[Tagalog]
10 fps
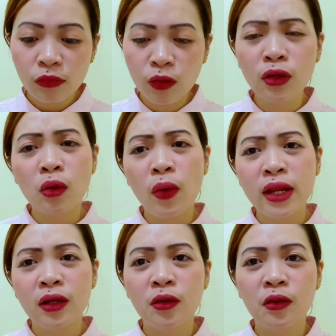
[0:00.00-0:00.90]
or a while
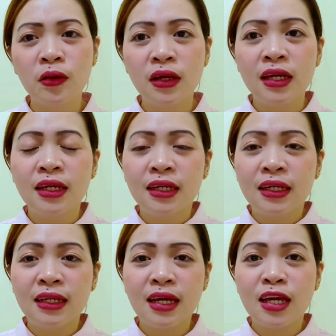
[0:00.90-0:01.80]
ago,
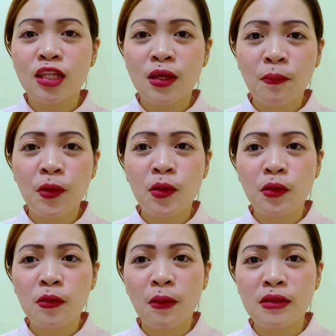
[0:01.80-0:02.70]
na siya po yung
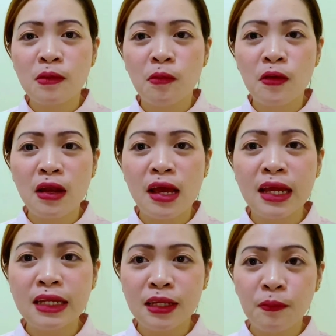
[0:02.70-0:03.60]
responsible na
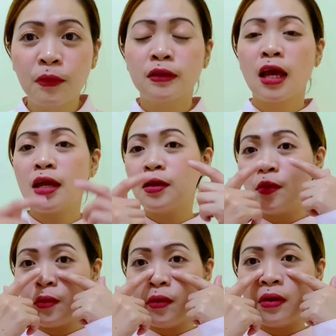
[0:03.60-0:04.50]
hindi po
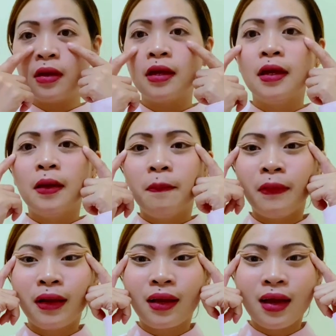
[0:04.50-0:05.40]
tayo
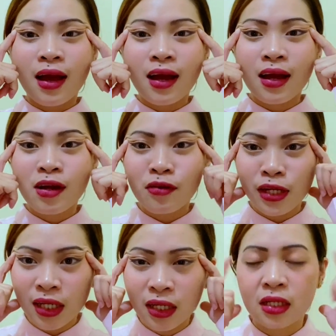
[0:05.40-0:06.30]

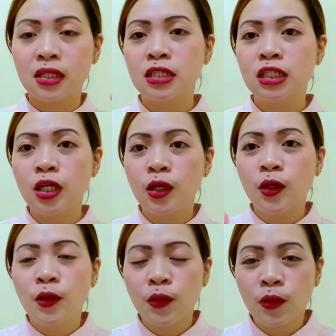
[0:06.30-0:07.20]
magkaka-wrinkles.
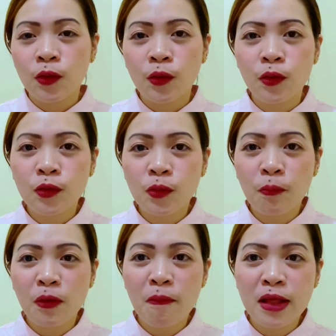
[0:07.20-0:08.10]
So, to
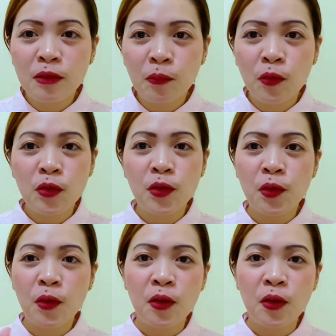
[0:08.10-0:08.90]
prevent po yung